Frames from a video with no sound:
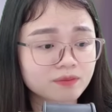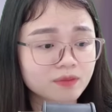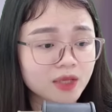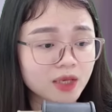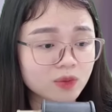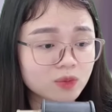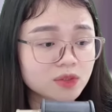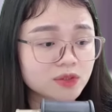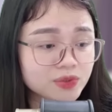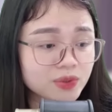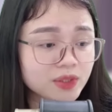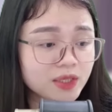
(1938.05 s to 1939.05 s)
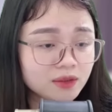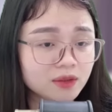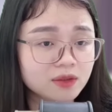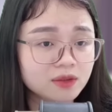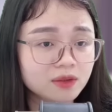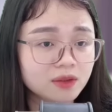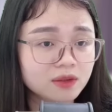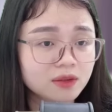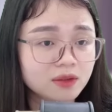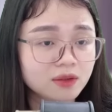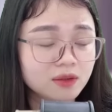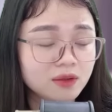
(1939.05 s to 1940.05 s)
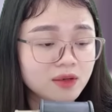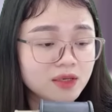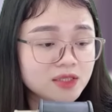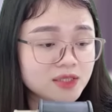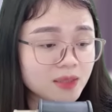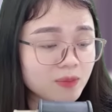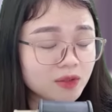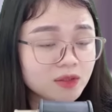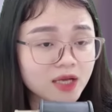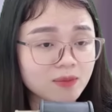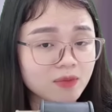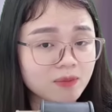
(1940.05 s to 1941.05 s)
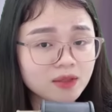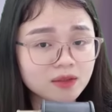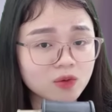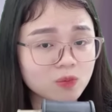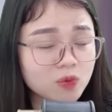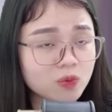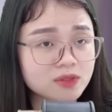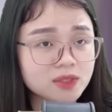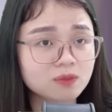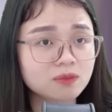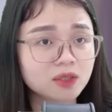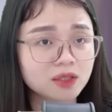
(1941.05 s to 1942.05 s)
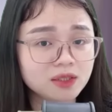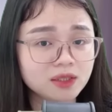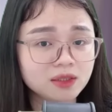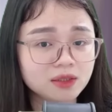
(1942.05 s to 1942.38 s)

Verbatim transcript: Anh cũng đừng suy nghĩ tới nữa Dẹp bỏ tất cả mà bắt đầu một cuộc sống mới đi